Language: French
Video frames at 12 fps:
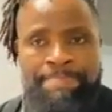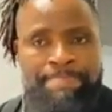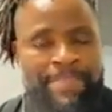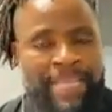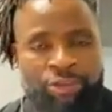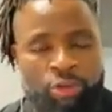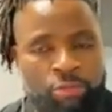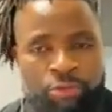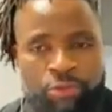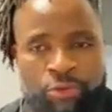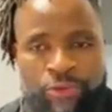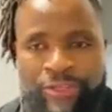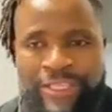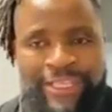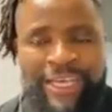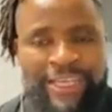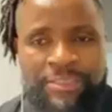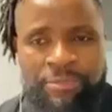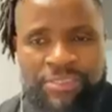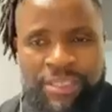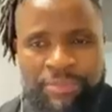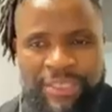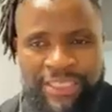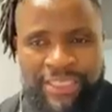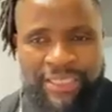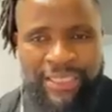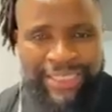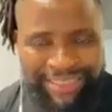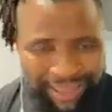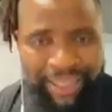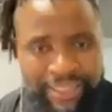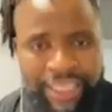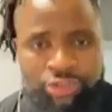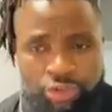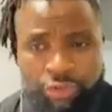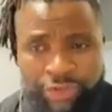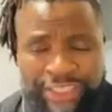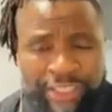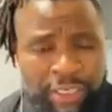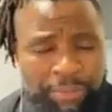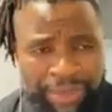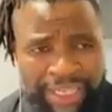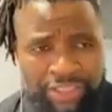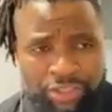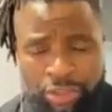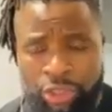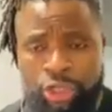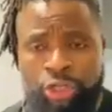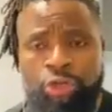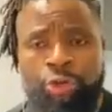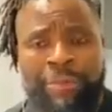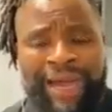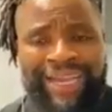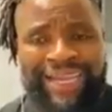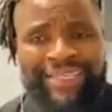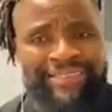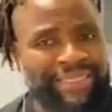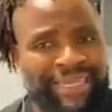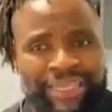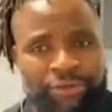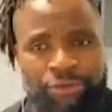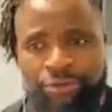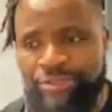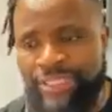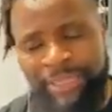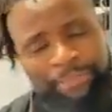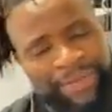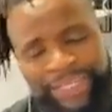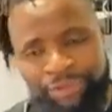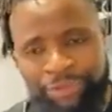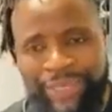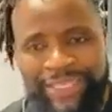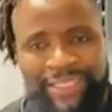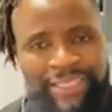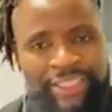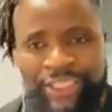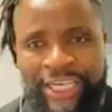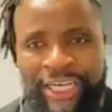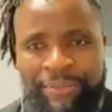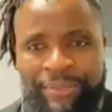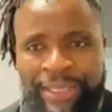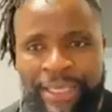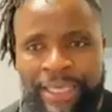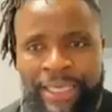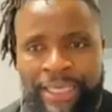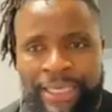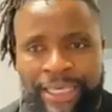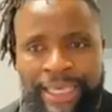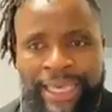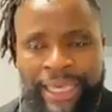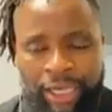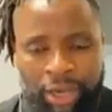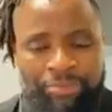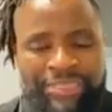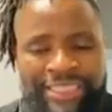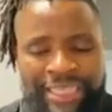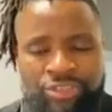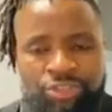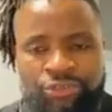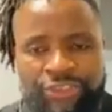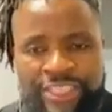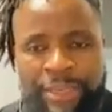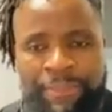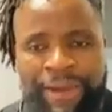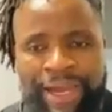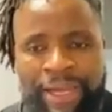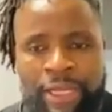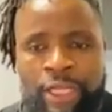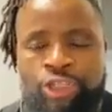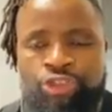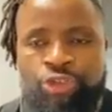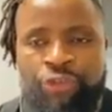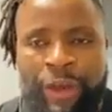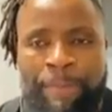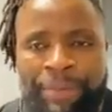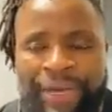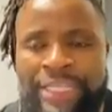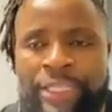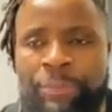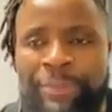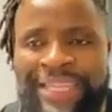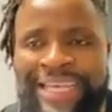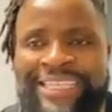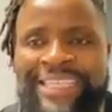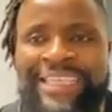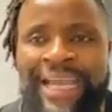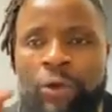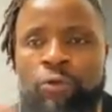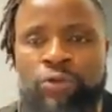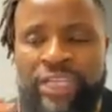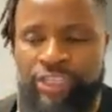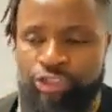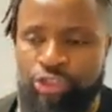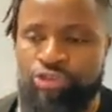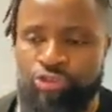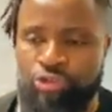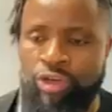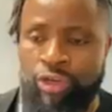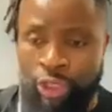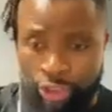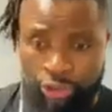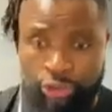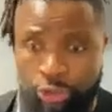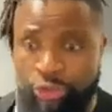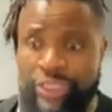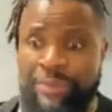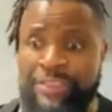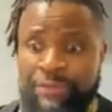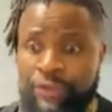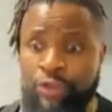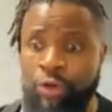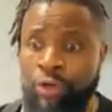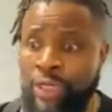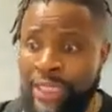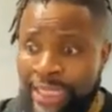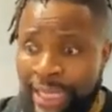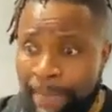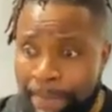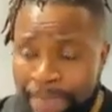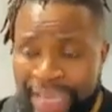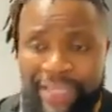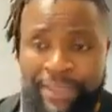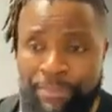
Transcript: Les deux buts, c'est de ta responsabilité. Dans ta surface de réparation, le marquage, c'est à la culotte, ce n'est pas à deux mètres, cher ami. Et comme si ça ne suffisait pas, tu vas prendre le pénalty là où les jeunes joueurs de deuxième division les mettent,